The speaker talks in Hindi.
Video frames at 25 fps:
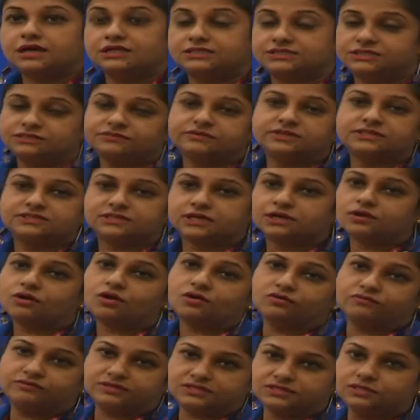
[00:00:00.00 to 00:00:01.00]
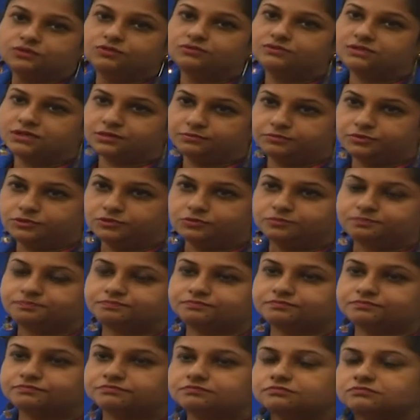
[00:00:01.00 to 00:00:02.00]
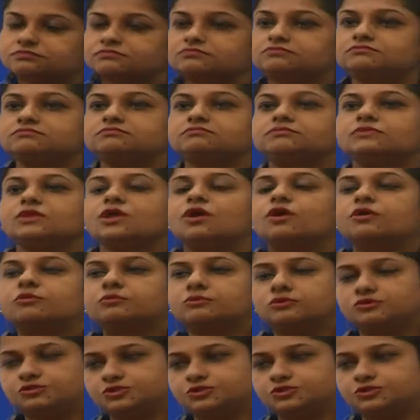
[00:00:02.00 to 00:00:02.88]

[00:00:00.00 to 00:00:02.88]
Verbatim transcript: अचीवर्स आर ऑलवेज looked up टू और